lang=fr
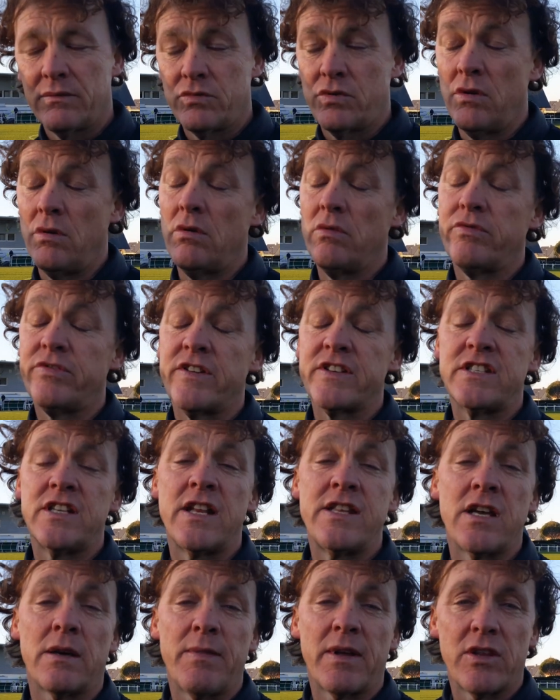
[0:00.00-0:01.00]
c'est facile
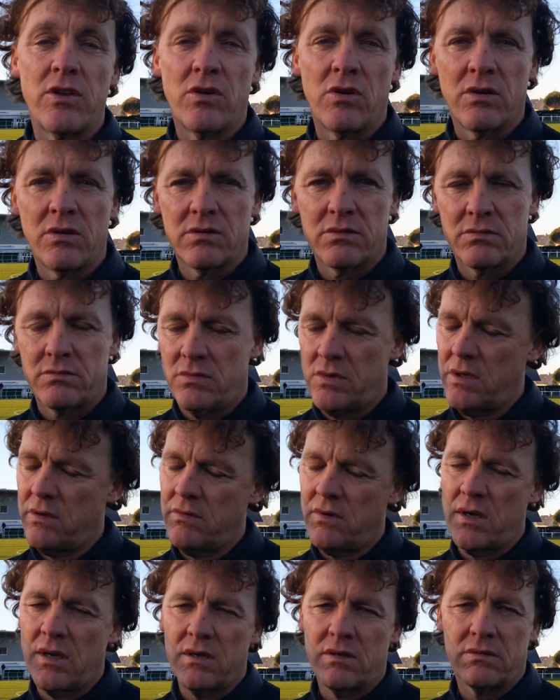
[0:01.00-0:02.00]
à dire maintenant. Hein.
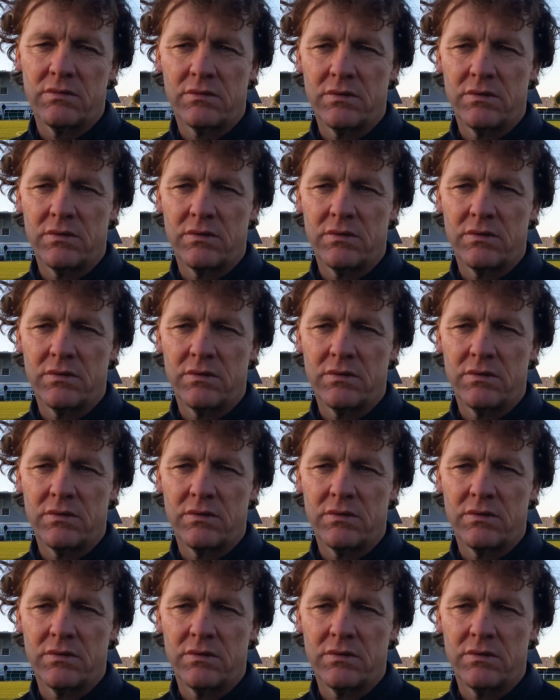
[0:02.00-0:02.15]
Voilà.